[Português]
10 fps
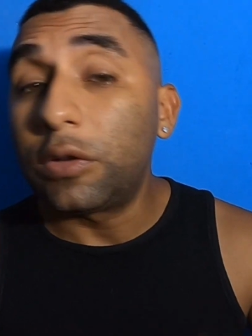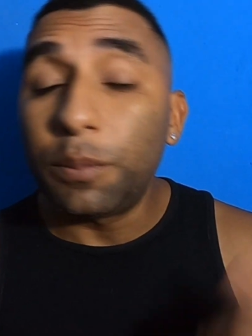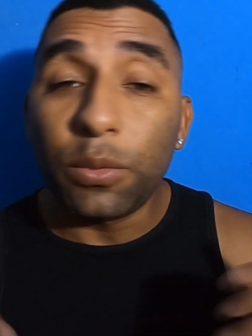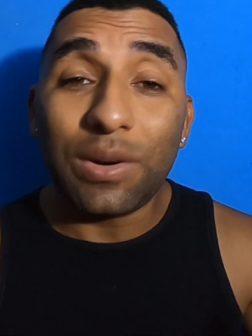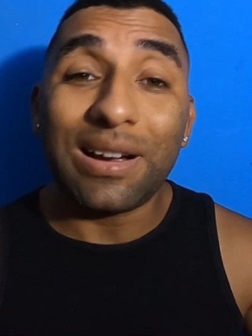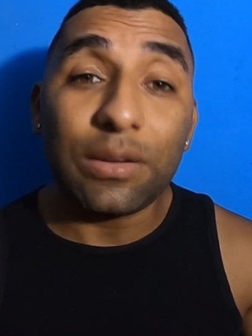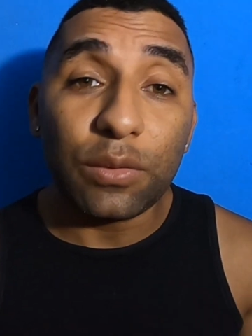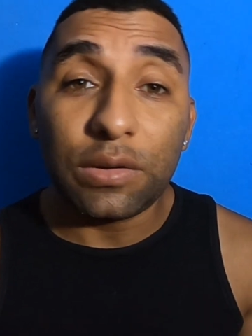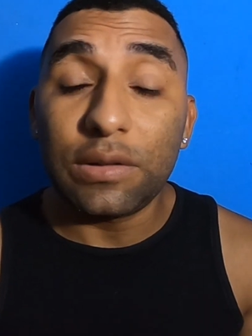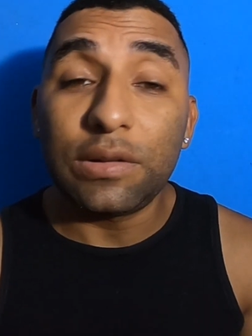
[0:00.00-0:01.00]
ou se por um acaso
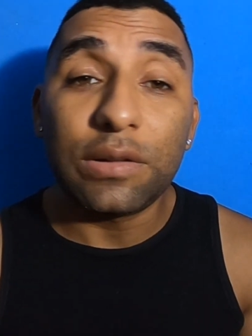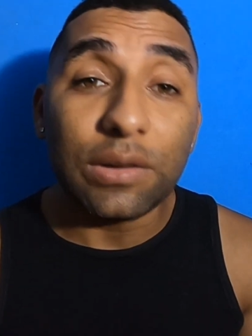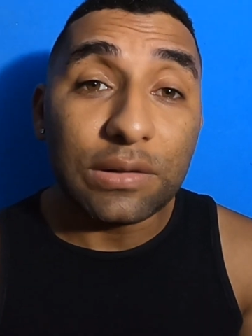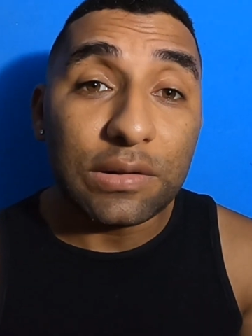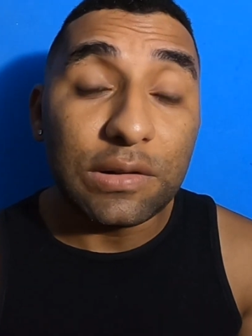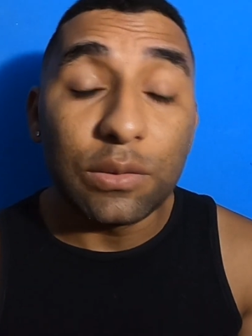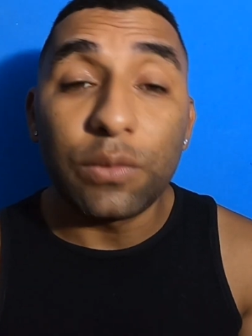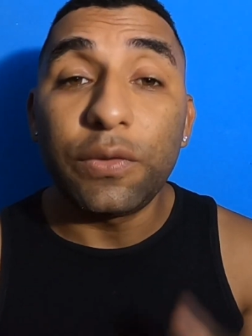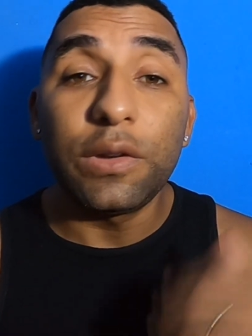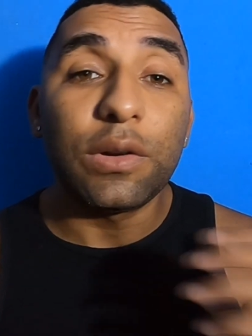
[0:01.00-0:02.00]
vocês estão
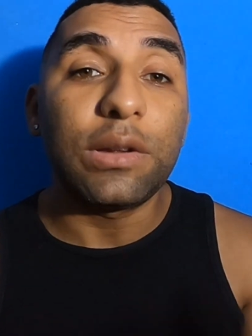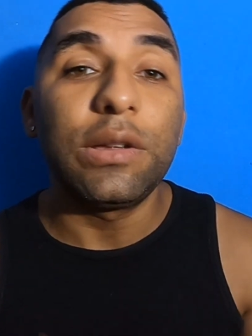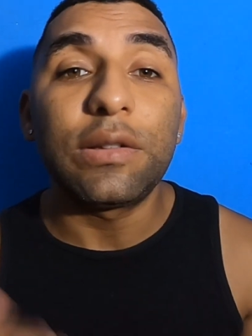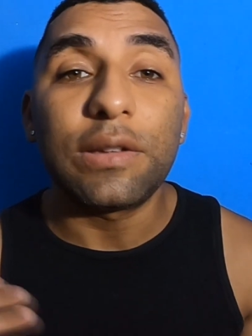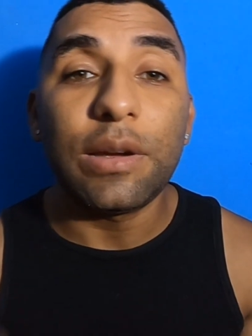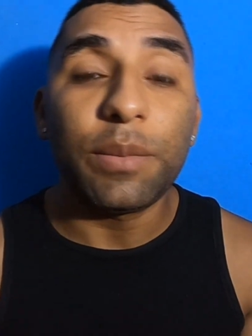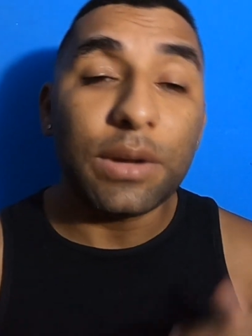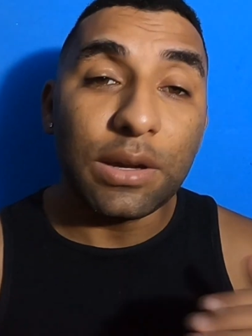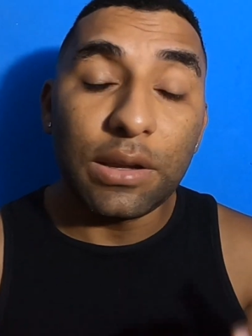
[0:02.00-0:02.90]
assistindo o vídeo aqui sempre